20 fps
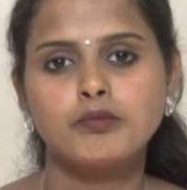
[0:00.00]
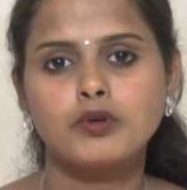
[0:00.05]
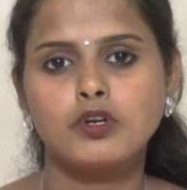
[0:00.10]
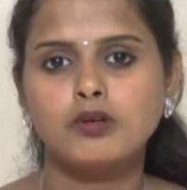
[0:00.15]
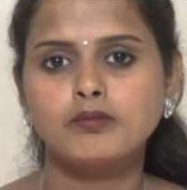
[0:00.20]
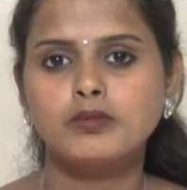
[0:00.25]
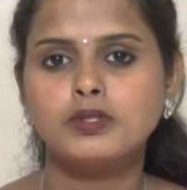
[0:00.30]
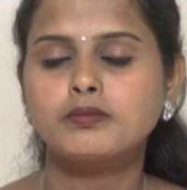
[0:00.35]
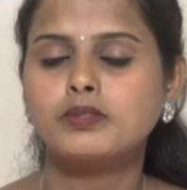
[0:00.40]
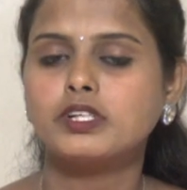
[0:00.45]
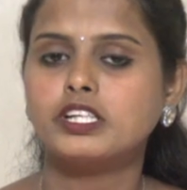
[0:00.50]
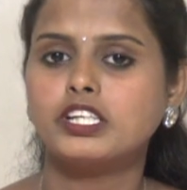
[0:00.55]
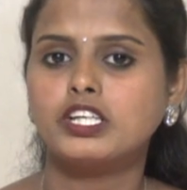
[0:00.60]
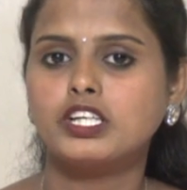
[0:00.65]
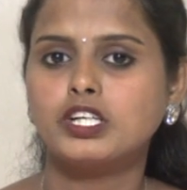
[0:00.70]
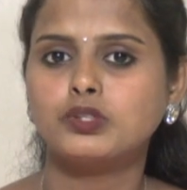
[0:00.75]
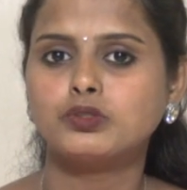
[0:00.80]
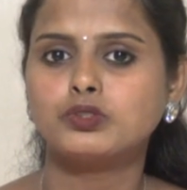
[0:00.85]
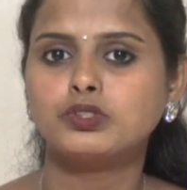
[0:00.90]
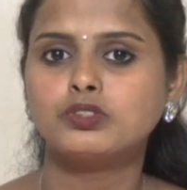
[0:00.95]
ప్రాబ్లం
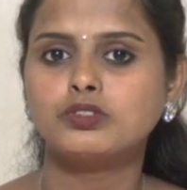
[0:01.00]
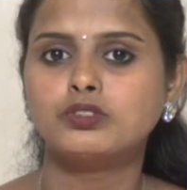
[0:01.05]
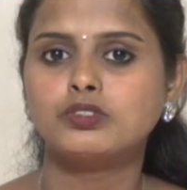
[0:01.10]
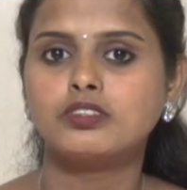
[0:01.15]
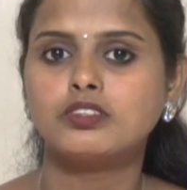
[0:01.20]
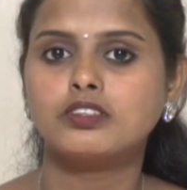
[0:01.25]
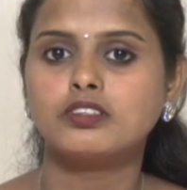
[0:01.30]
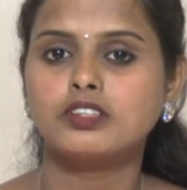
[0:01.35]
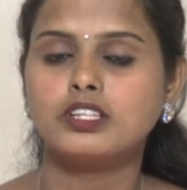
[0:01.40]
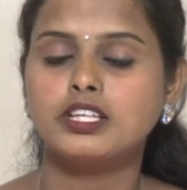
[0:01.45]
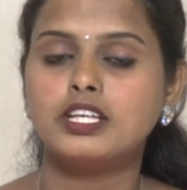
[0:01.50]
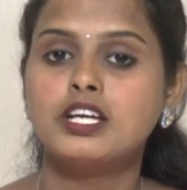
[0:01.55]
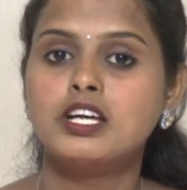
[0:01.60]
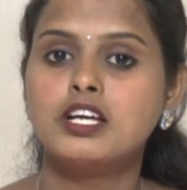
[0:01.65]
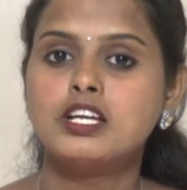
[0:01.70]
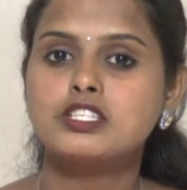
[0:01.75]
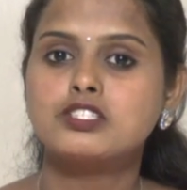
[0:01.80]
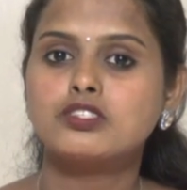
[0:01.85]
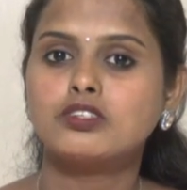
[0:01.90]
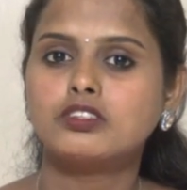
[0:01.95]
క్లియర్ అవుతూ ఉంటుంది
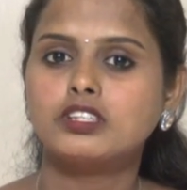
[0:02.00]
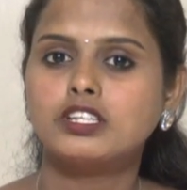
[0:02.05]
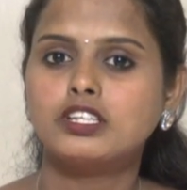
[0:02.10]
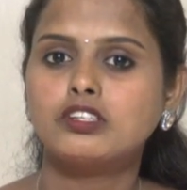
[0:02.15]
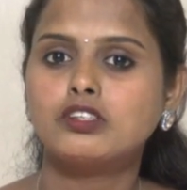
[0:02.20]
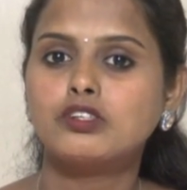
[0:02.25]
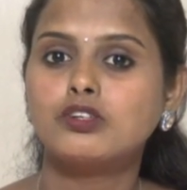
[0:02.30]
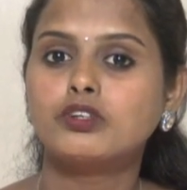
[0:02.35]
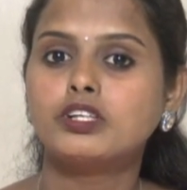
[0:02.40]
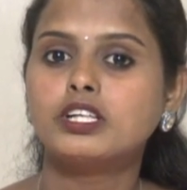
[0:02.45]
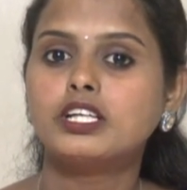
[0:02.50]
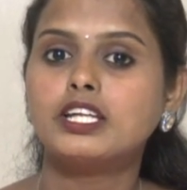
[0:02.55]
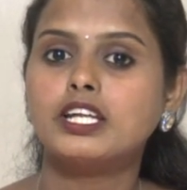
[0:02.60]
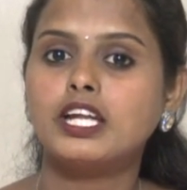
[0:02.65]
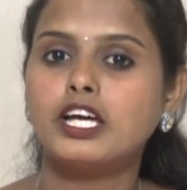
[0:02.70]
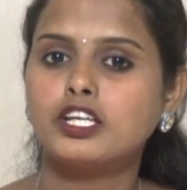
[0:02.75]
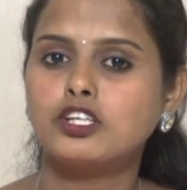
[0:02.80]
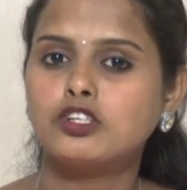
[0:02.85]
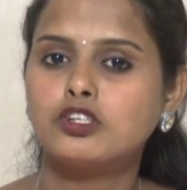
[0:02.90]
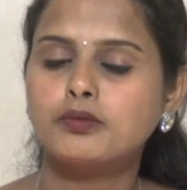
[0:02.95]
సో దీంట్లో ఉండే
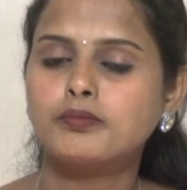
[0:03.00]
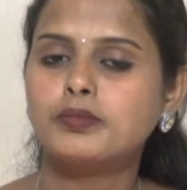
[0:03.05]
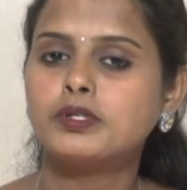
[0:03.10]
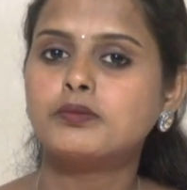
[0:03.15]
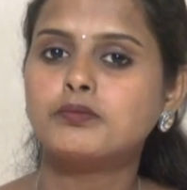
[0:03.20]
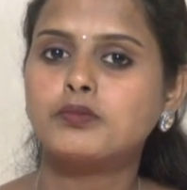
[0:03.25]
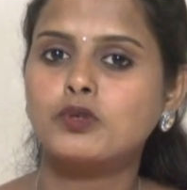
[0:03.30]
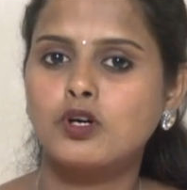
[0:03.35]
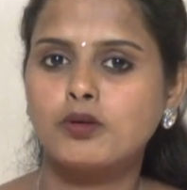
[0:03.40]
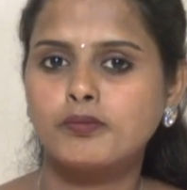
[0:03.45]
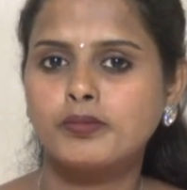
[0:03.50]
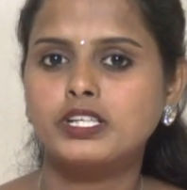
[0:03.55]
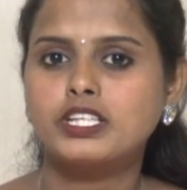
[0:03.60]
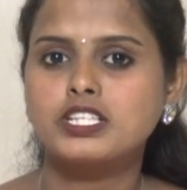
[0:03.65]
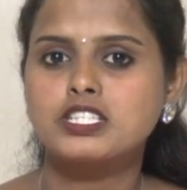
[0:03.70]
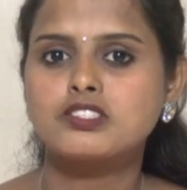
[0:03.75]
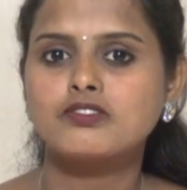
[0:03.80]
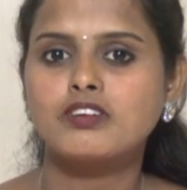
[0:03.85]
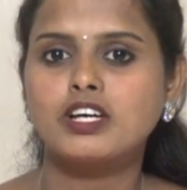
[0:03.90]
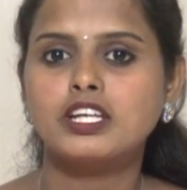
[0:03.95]
లైకోపిన్
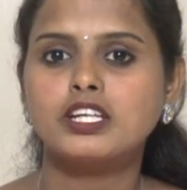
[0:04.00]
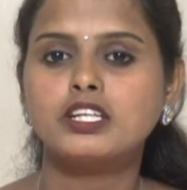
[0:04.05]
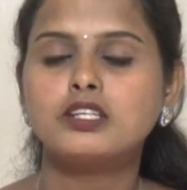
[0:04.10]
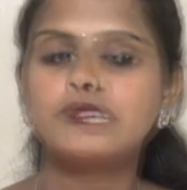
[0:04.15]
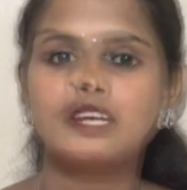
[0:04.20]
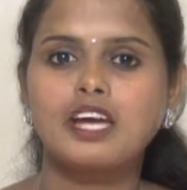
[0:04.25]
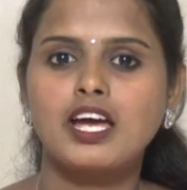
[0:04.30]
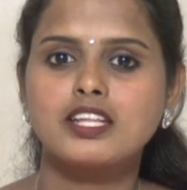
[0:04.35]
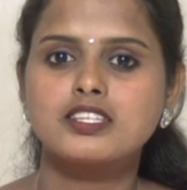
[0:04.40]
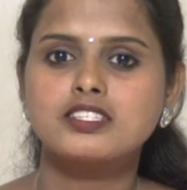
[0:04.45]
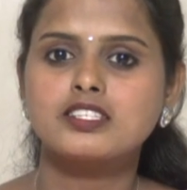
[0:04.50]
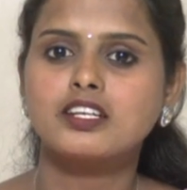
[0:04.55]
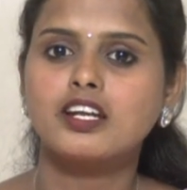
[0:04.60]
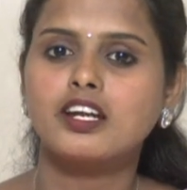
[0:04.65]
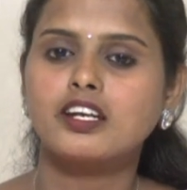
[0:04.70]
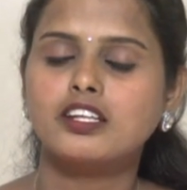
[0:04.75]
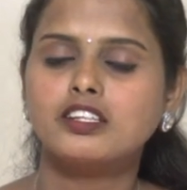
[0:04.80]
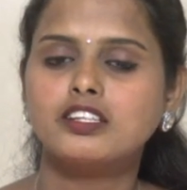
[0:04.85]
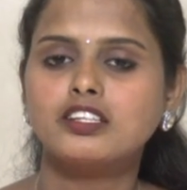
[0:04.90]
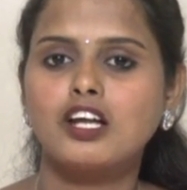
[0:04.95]
ప్రాపర్టీస్ వల్లనే
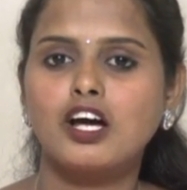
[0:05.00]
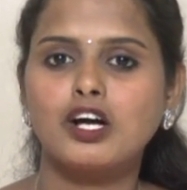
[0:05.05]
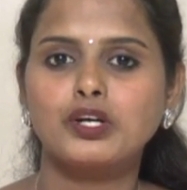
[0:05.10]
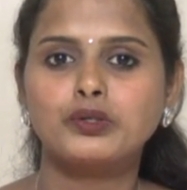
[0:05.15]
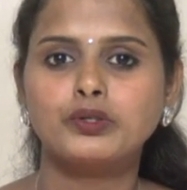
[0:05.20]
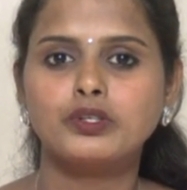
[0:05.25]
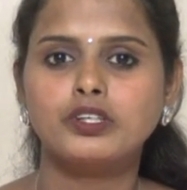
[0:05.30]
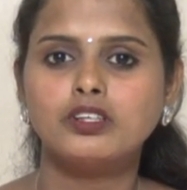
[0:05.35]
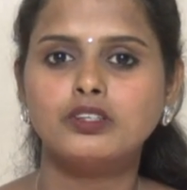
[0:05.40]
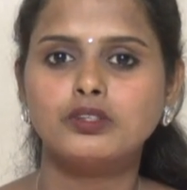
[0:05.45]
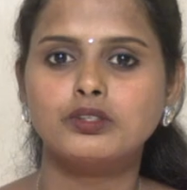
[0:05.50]
క్యాన్సర్ అనేది రాకుండా